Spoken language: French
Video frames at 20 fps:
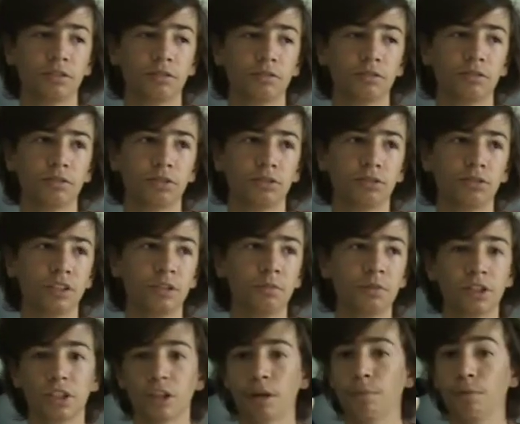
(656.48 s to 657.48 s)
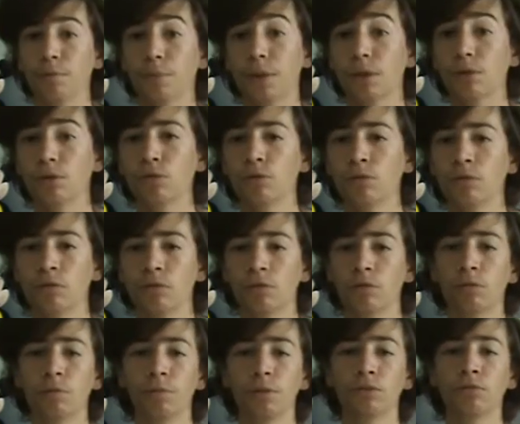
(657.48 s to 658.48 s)
senti aussi bien. J'ai un peu euh,
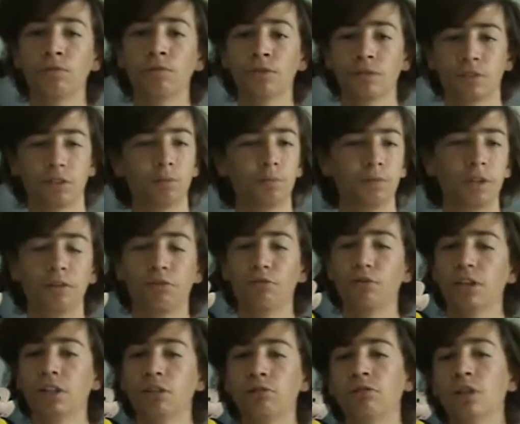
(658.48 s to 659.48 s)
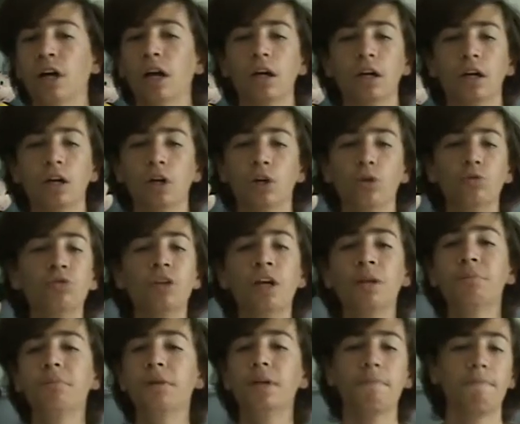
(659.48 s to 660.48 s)
repris confiance. Alors hein. peut-être que les résultats du DNB